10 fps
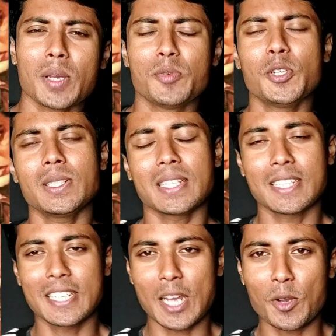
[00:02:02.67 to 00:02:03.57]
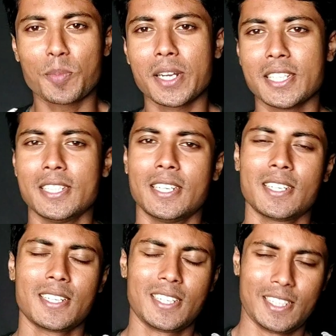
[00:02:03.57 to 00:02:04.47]
জয় বিজয় তাদেরকে নায়ক বানিয়ে দিলেন
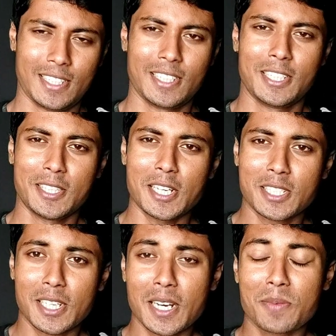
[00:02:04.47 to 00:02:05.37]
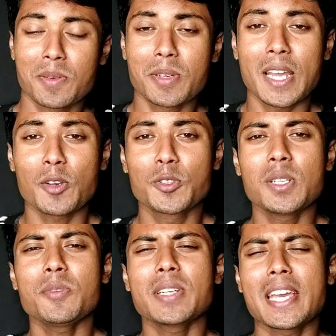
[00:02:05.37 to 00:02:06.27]
তার ছেলেরা এই ফিল্মের নায়ক
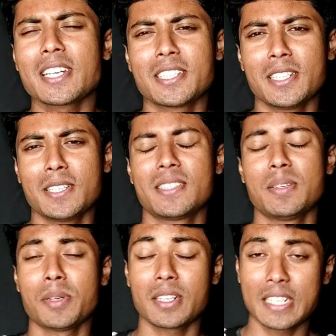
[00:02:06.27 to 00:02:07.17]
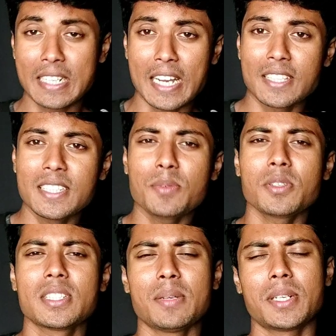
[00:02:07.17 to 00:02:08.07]
ছিলেন এবং নায়িকা ছিলেন এই সিনেমার কাঞ্চি
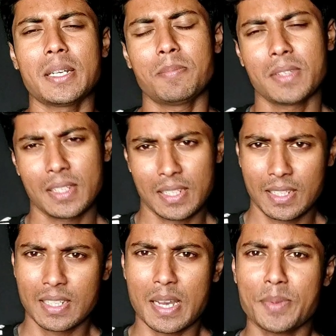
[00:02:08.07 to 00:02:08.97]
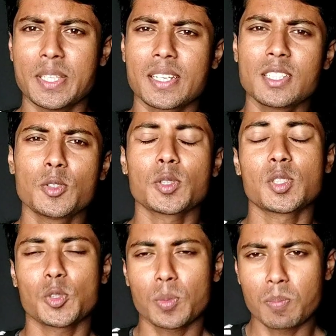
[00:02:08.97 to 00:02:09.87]
এবং সিনেমাটা আমি দেখেছি
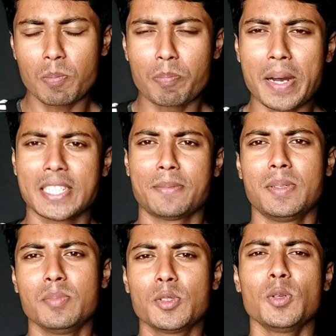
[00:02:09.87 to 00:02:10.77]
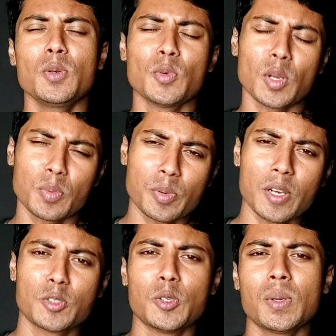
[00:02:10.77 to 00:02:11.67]
যথেষ্ট বাজে ফিল্ম ছিল গল্প
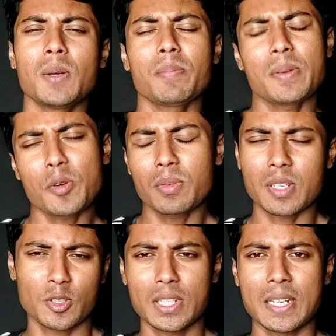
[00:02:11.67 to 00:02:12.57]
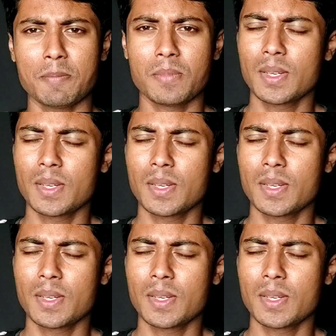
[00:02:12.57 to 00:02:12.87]
ভালো ছিল না এবং আসলে এটা